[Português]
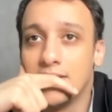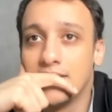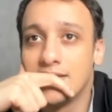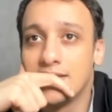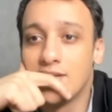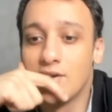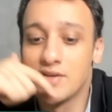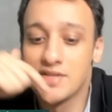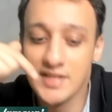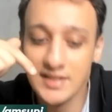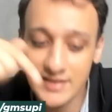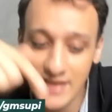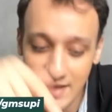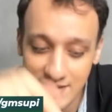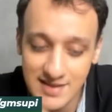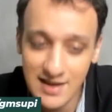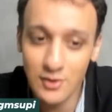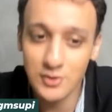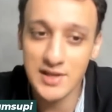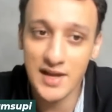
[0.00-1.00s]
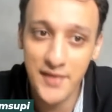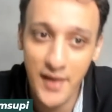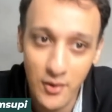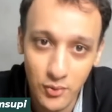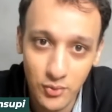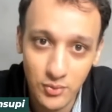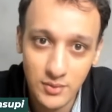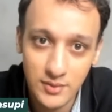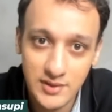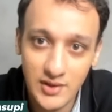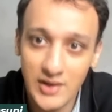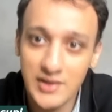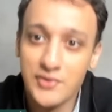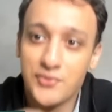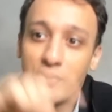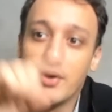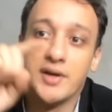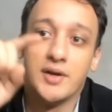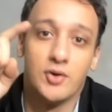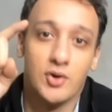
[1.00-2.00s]
Então, assim, desde a rodada 1, então ele
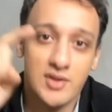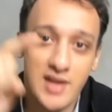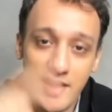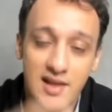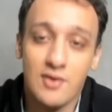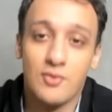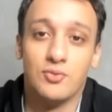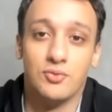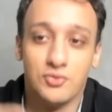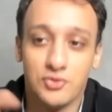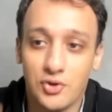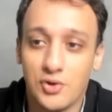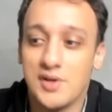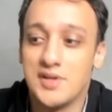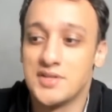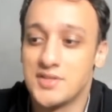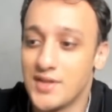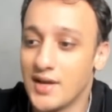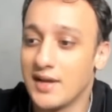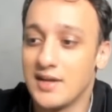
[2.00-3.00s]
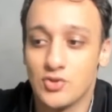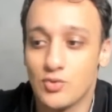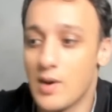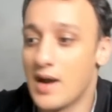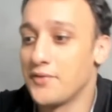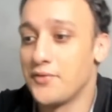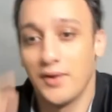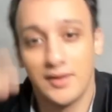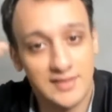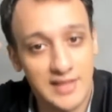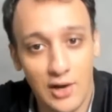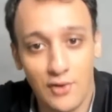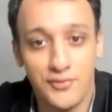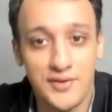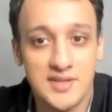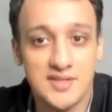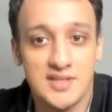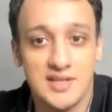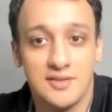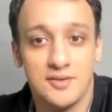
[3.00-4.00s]
foi rodada 1, 2, 3, 4, até o
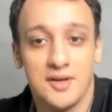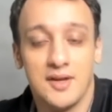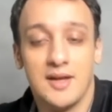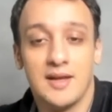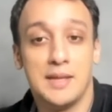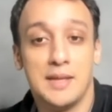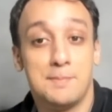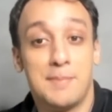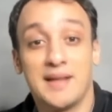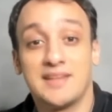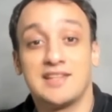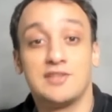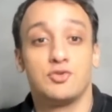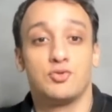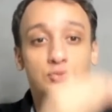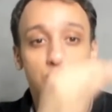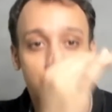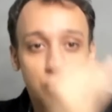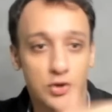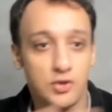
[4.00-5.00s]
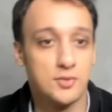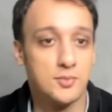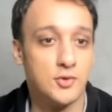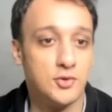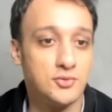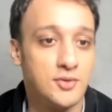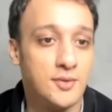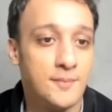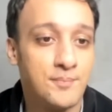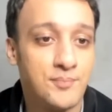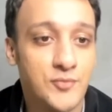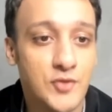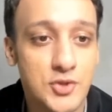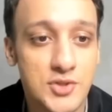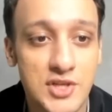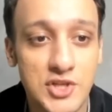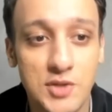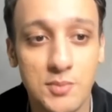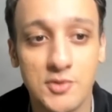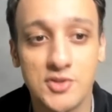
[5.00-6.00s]
finzinho, empatando com todo mundo
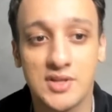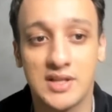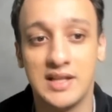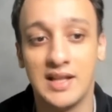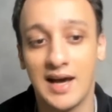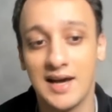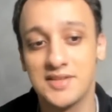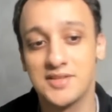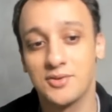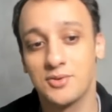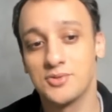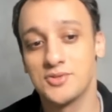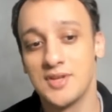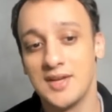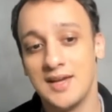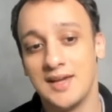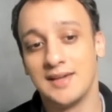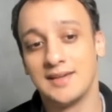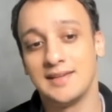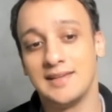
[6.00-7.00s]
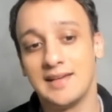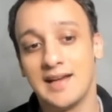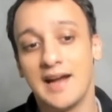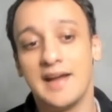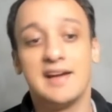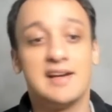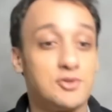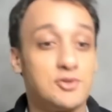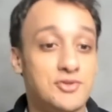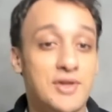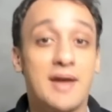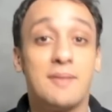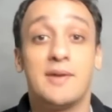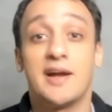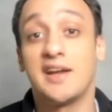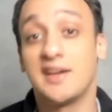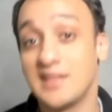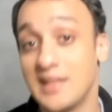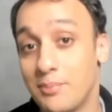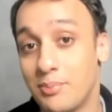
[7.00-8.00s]
nos ritmos clássicos e ganhando o time
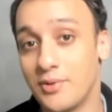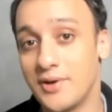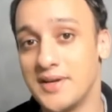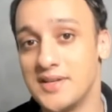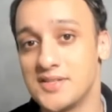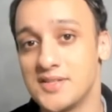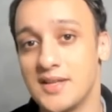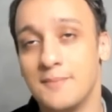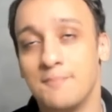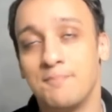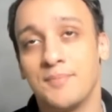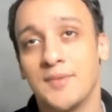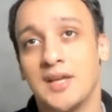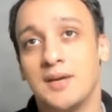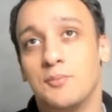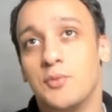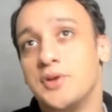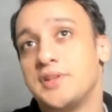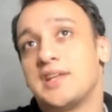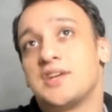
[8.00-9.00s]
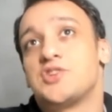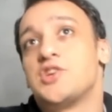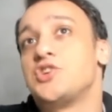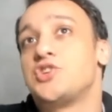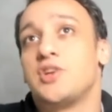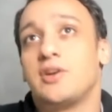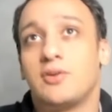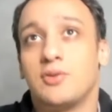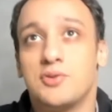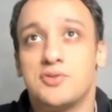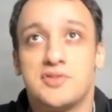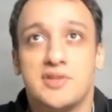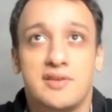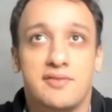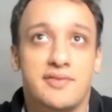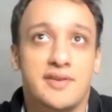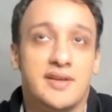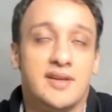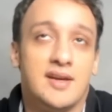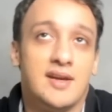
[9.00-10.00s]
break depois, né? Muita gente,
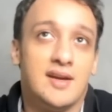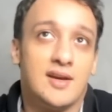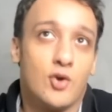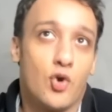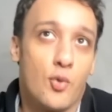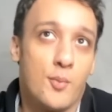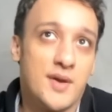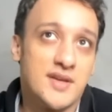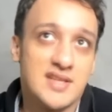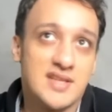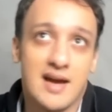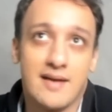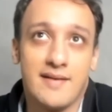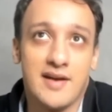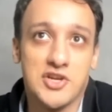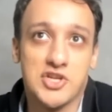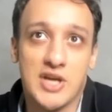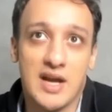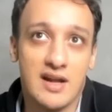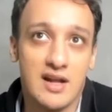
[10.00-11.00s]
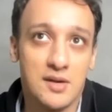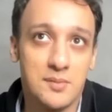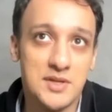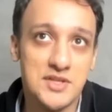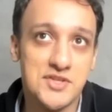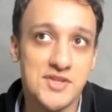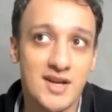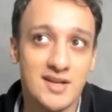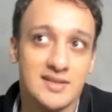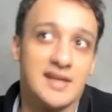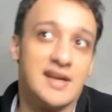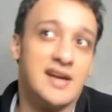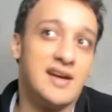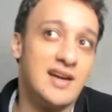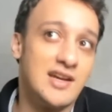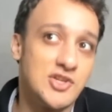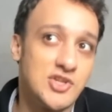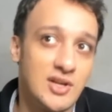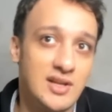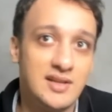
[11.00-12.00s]
inclusive, começava a achar que era uma
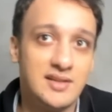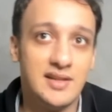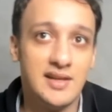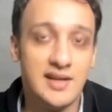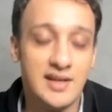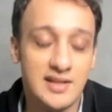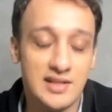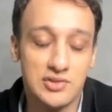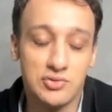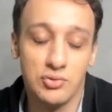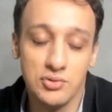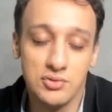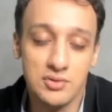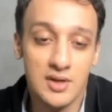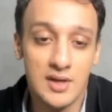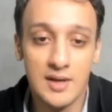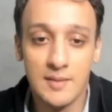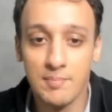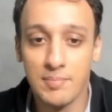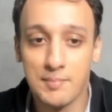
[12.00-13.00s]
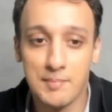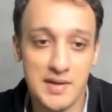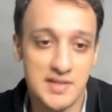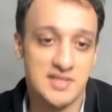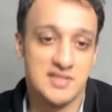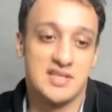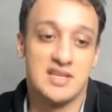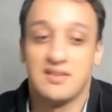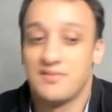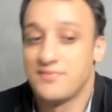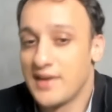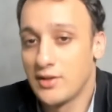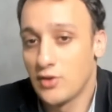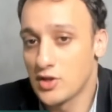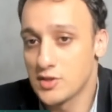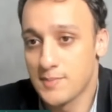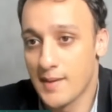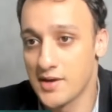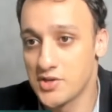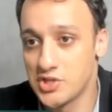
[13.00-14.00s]
estratégia ali dele e tudo, mas assim, vendo
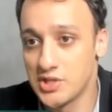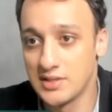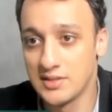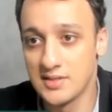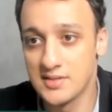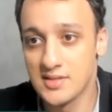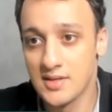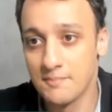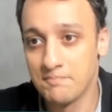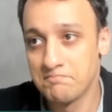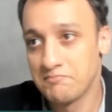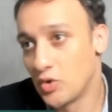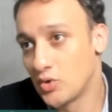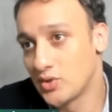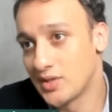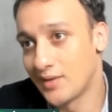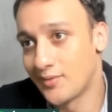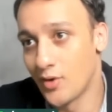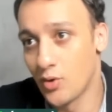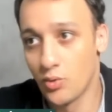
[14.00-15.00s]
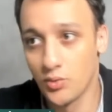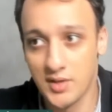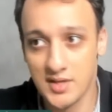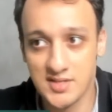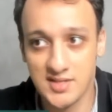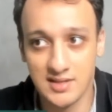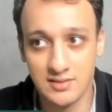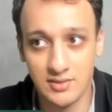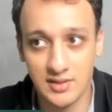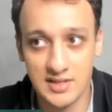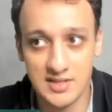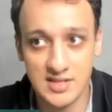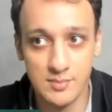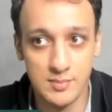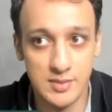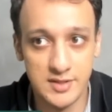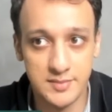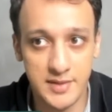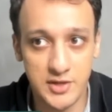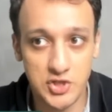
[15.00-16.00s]
as partidas, o que estava acontecendo é que
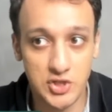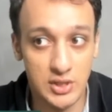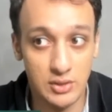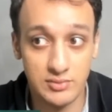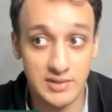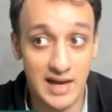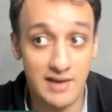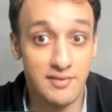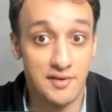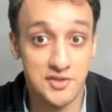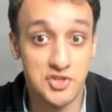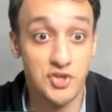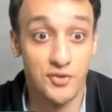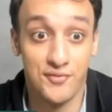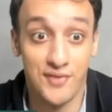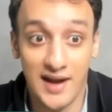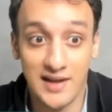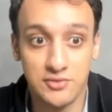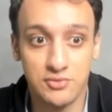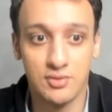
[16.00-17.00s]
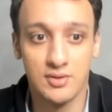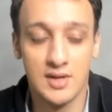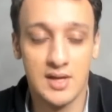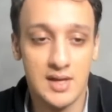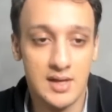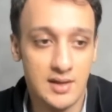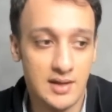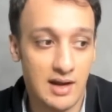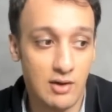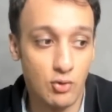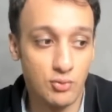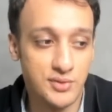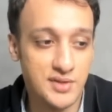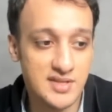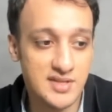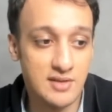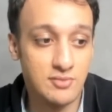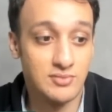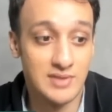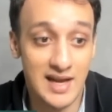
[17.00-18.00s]
simplesmente não estava, de fato,
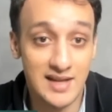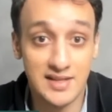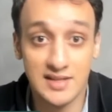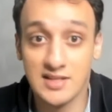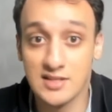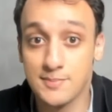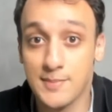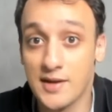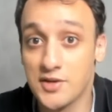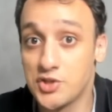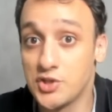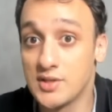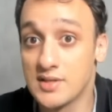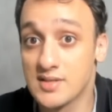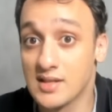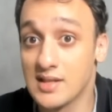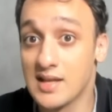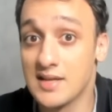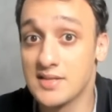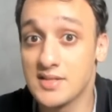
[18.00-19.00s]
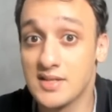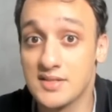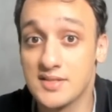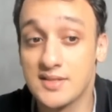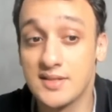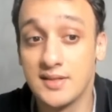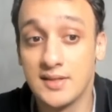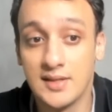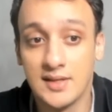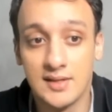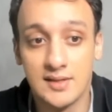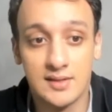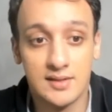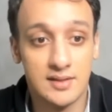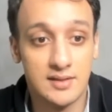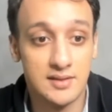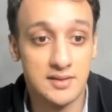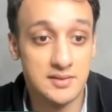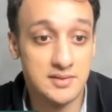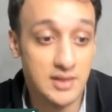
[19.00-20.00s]
acontecendo nada nas partidas clássicas, né?
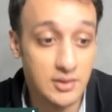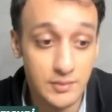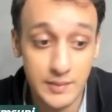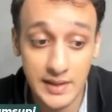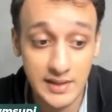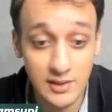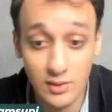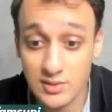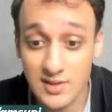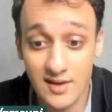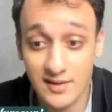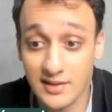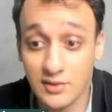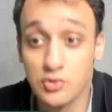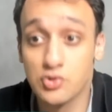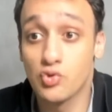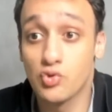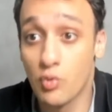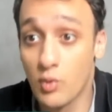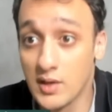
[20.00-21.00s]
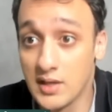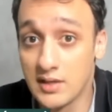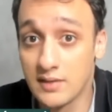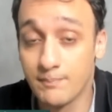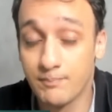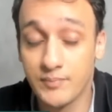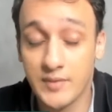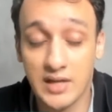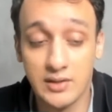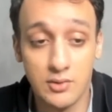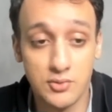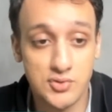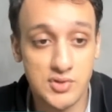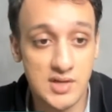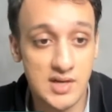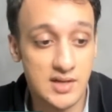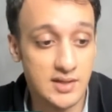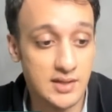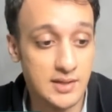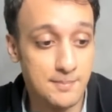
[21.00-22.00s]
É, então ele não estava tendo escolha, a não
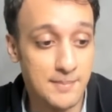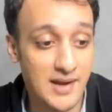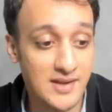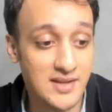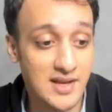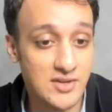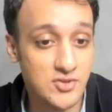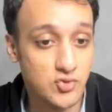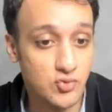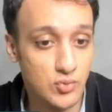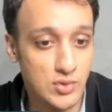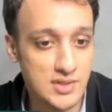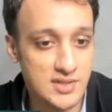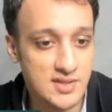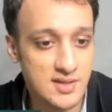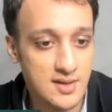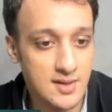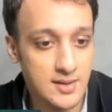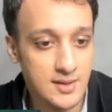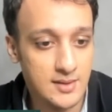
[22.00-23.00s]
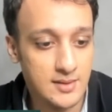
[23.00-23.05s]
ser empatar as duas.